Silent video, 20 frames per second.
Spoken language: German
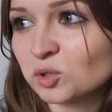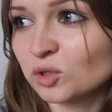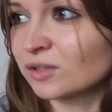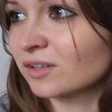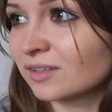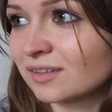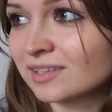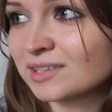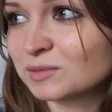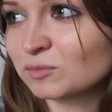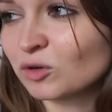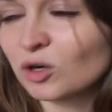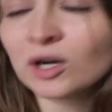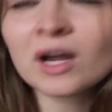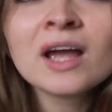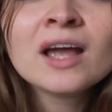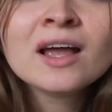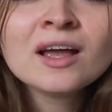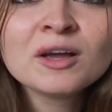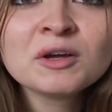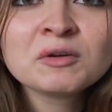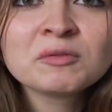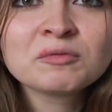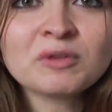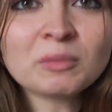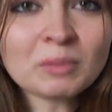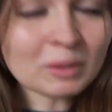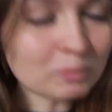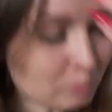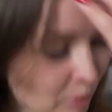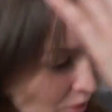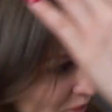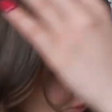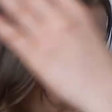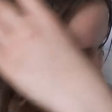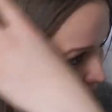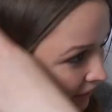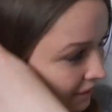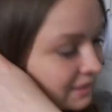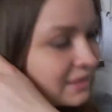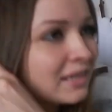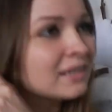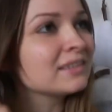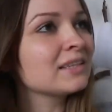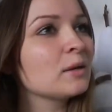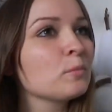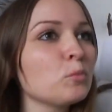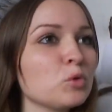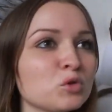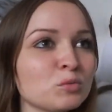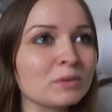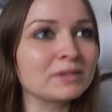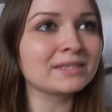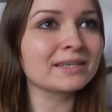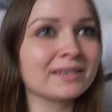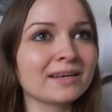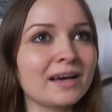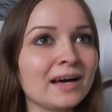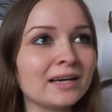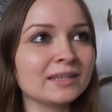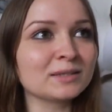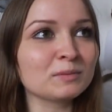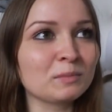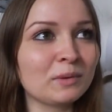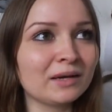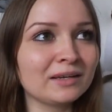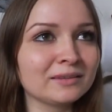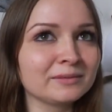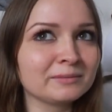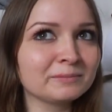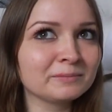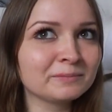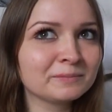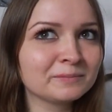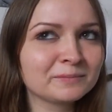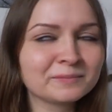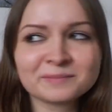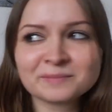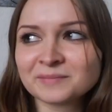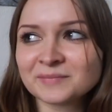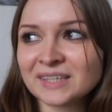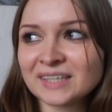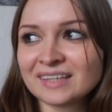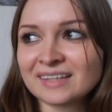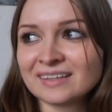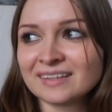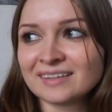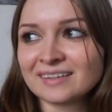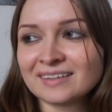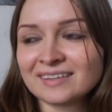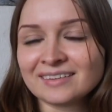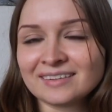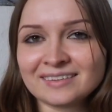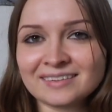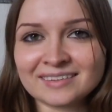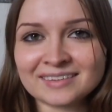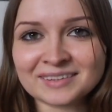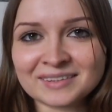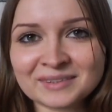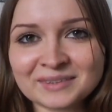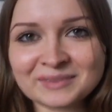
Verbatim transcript: Zeug in diesem Vlog. Wenn man Bock auf Eis hat, dann muss man sich ja Eis machen. Hm.